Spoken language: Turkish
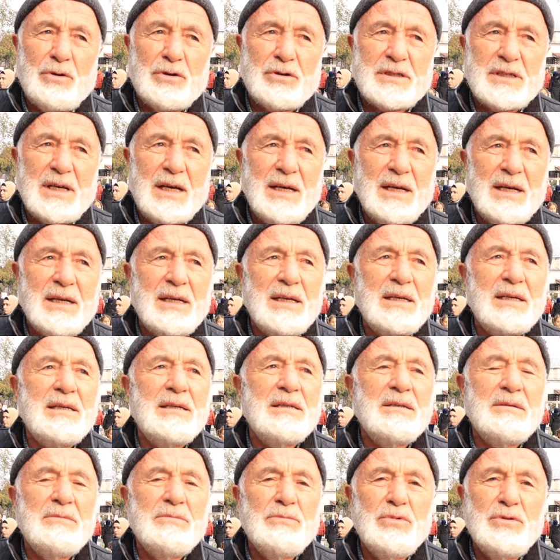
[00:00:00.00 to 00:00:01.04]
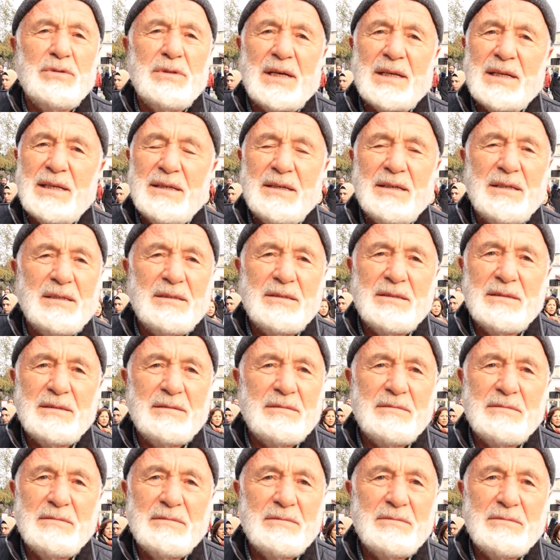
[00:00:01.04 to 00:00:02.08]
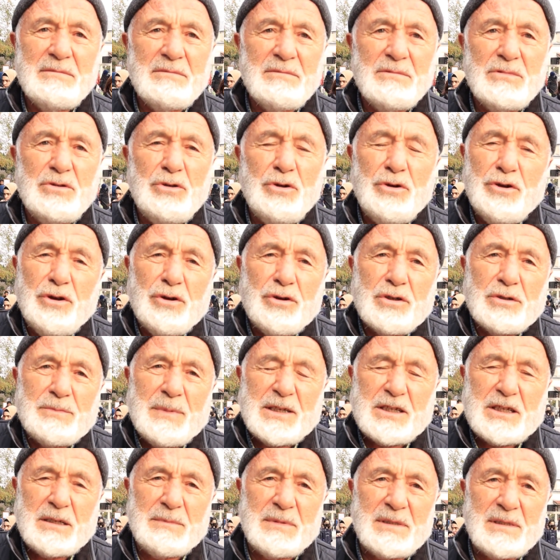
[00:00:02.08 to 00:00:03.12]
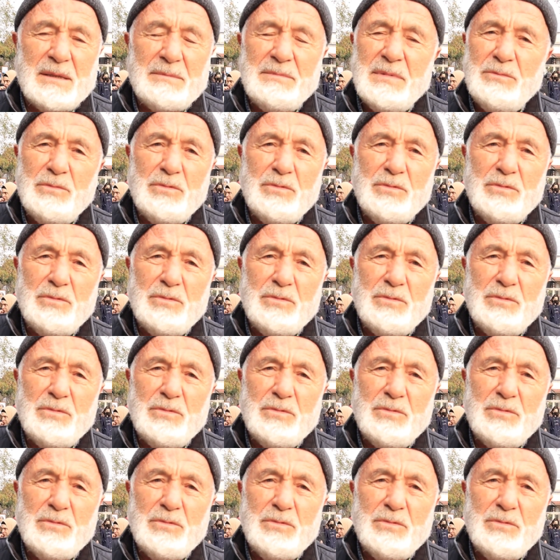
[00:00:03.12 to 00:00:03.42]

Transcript: de olsa bunları görüyoruz başımızda.